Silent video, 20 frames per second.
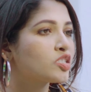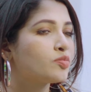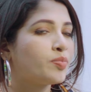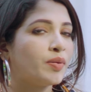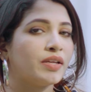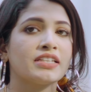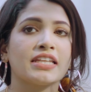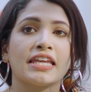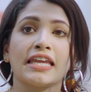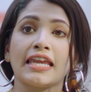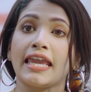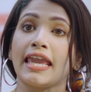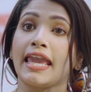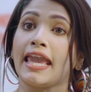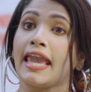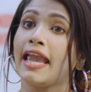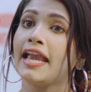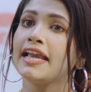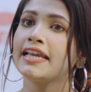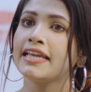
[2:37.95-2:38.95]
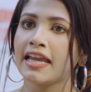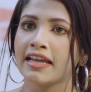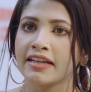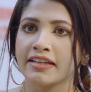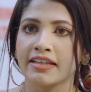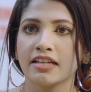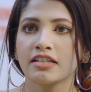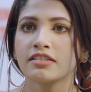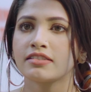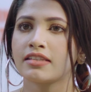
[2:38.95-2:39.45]
হাজবেন্ড এই
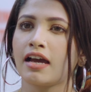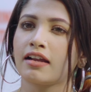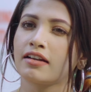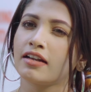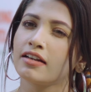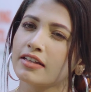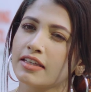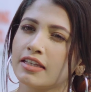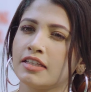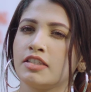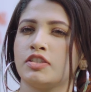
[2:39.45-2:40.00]
এরিয়ার থানার